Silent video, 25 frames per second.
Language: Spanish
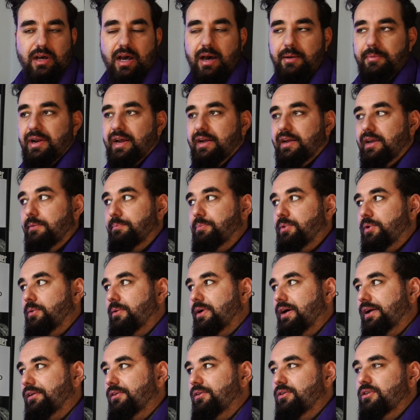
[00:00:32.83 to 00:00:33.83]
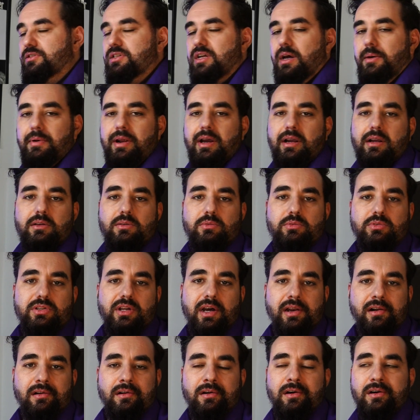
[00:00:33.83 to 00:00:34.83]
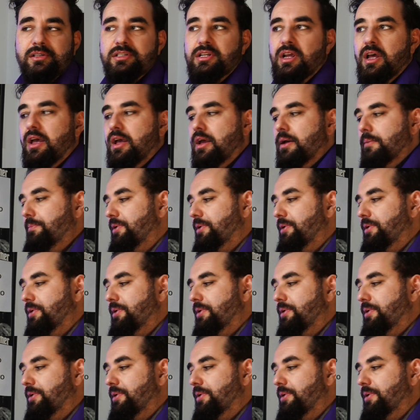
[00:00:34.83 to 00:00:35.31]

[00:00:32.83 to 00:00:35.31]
Habrá que probarlos, habrá que usarlos,